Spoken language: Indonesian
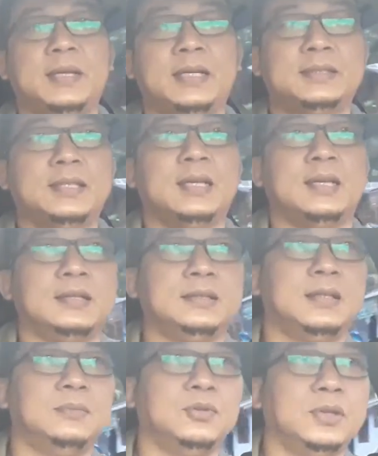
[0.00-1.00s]
biasa
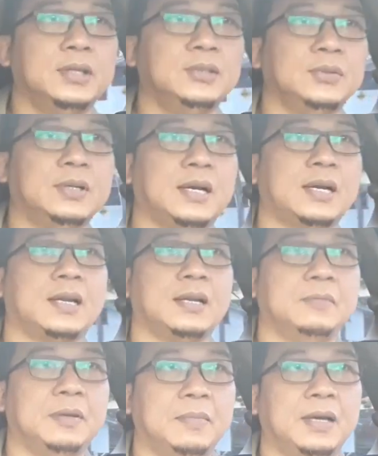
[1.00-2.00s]
dan mungkin juga
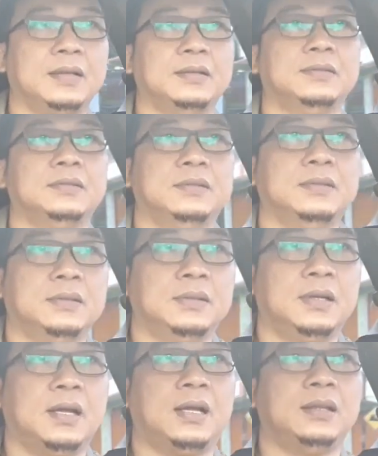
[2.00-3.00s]
karena memang
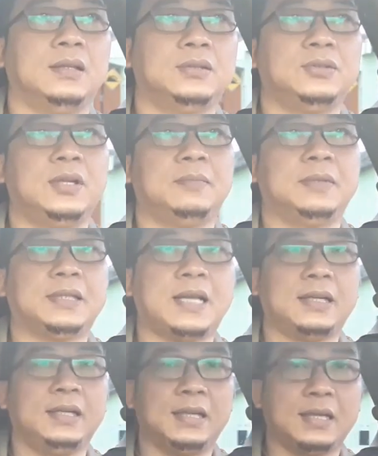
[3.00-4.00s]
Allah sudah
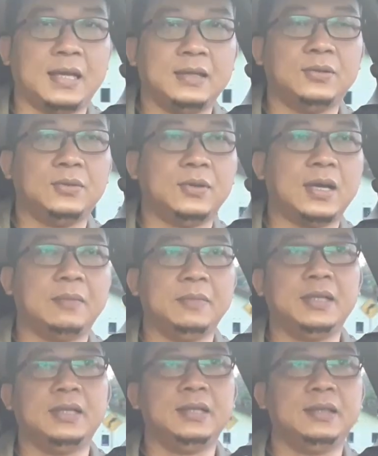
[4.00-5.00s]
mentakdirkan guru
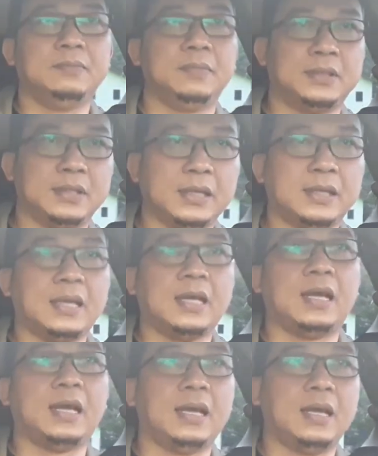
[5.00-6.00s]
kami ini
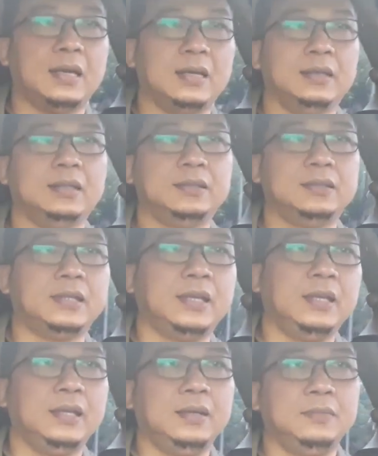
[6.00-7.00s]
beserta
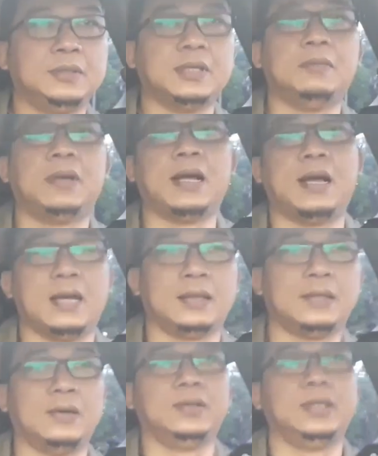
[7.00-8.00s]
istri bisa berangkat
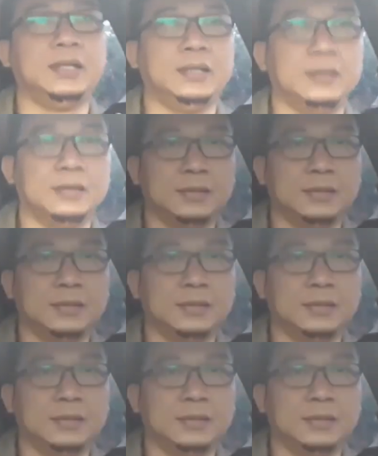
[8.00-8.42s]
tahun ini